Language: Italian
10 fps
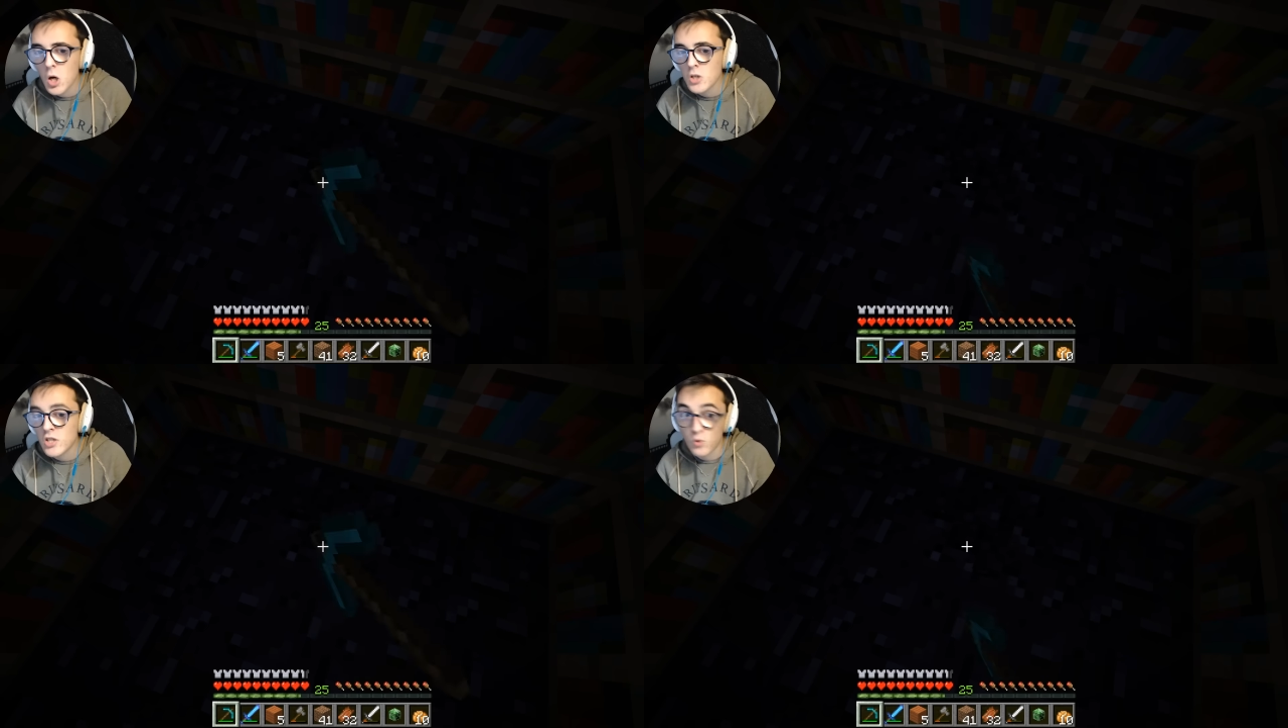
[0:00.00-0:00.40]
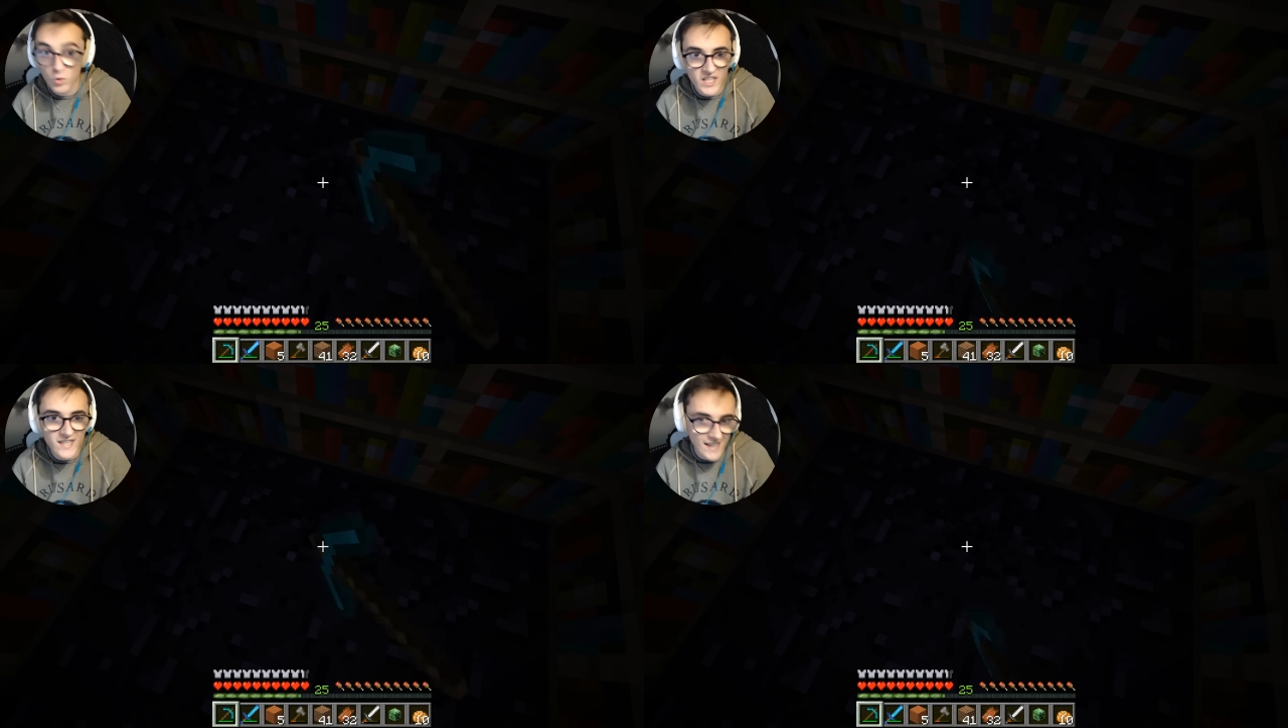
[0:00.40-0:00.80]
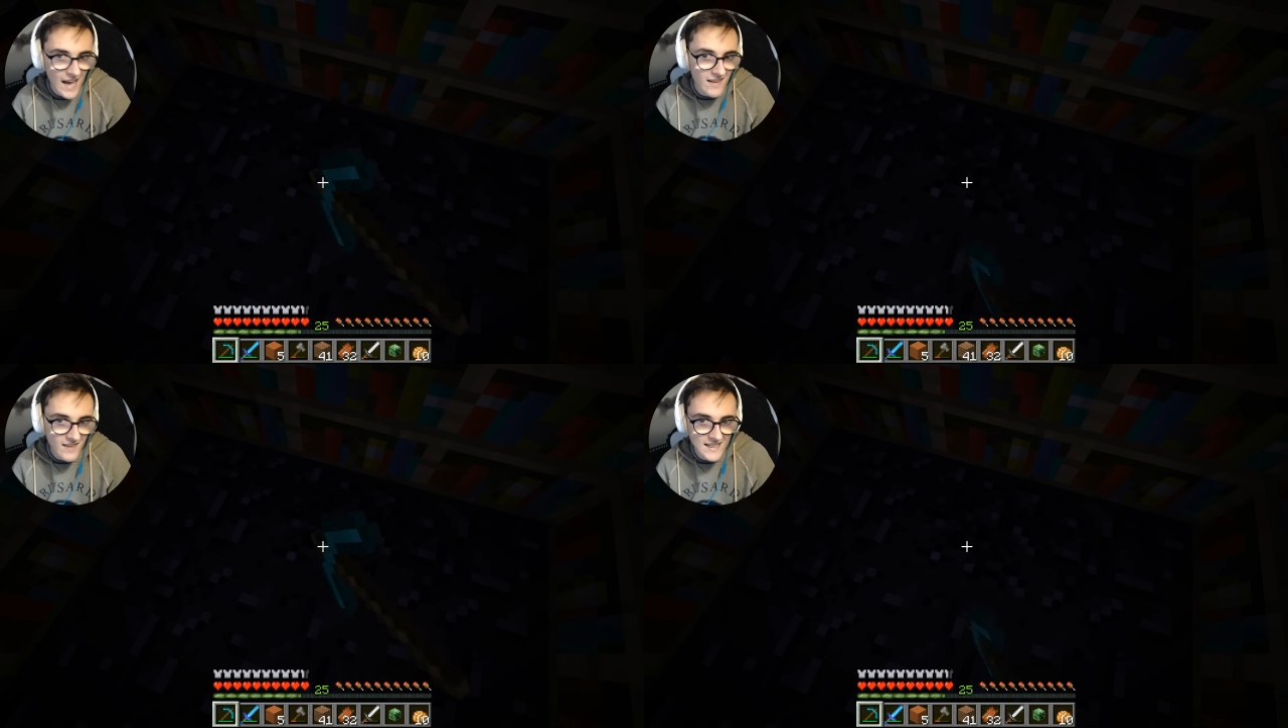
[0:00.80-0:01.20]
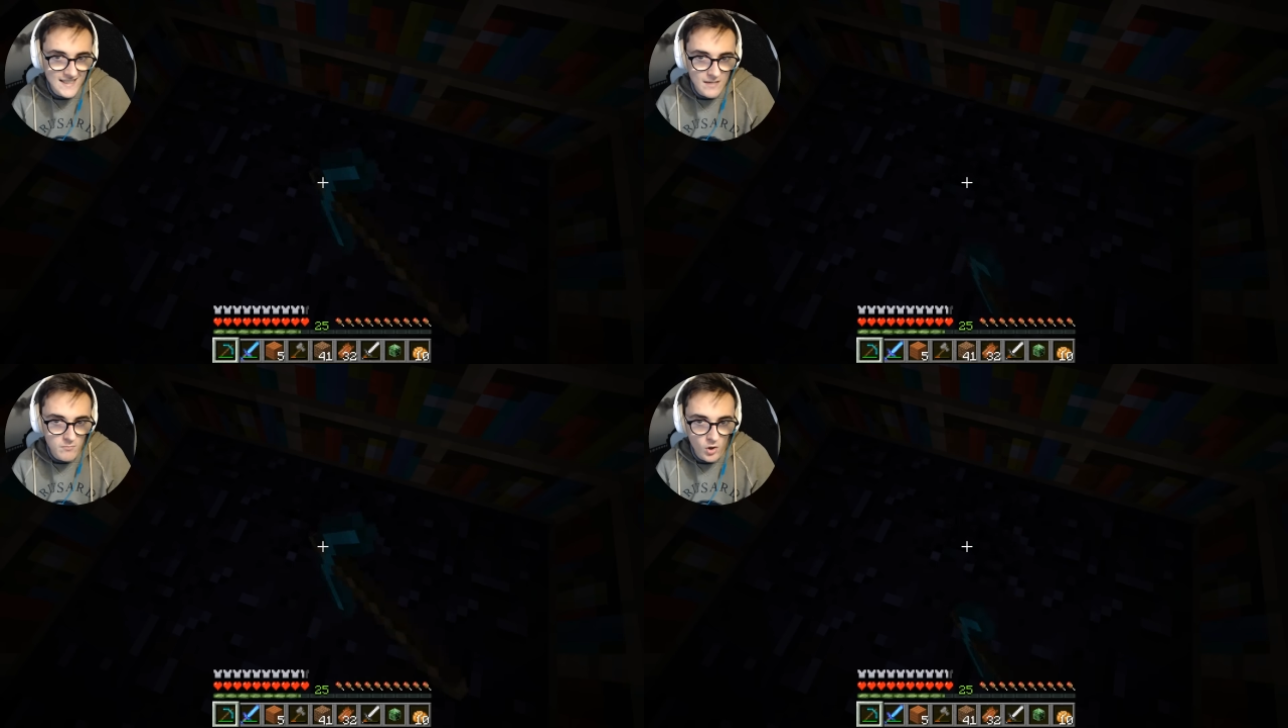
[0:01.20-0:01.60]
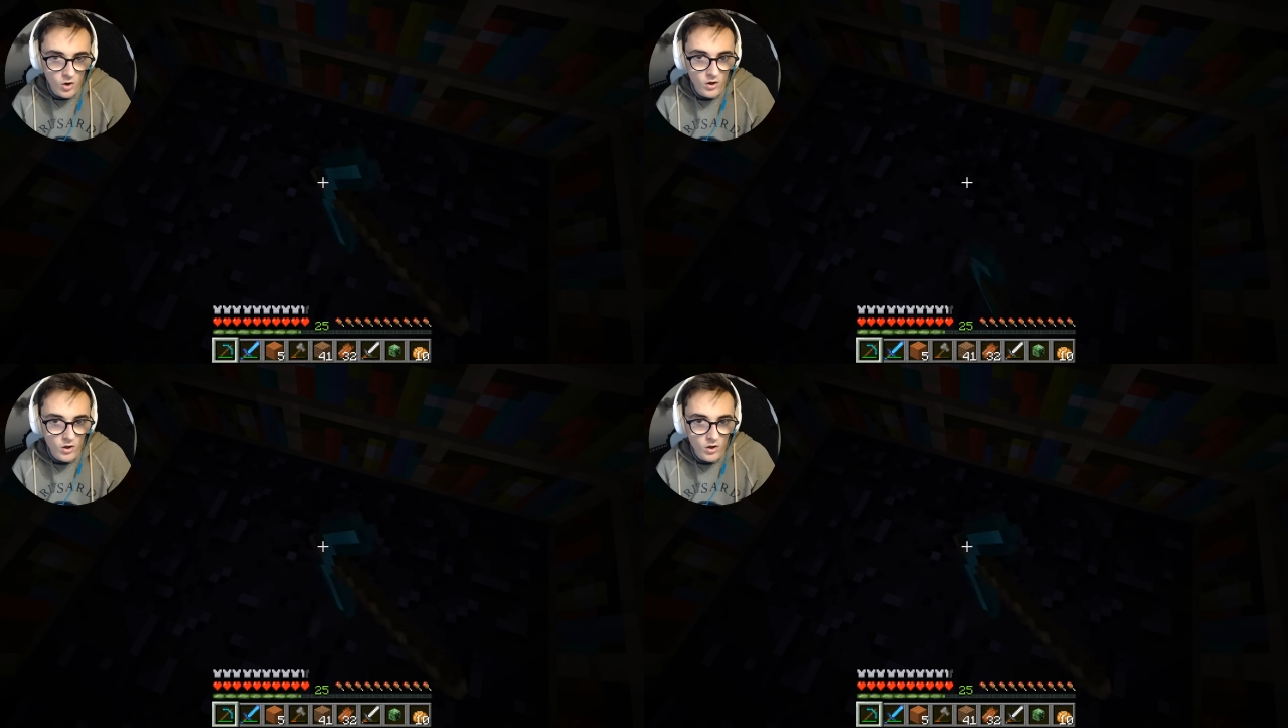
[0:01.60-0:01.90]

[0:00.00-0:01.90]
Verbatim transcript: Sento degli scheletri, ad esempio.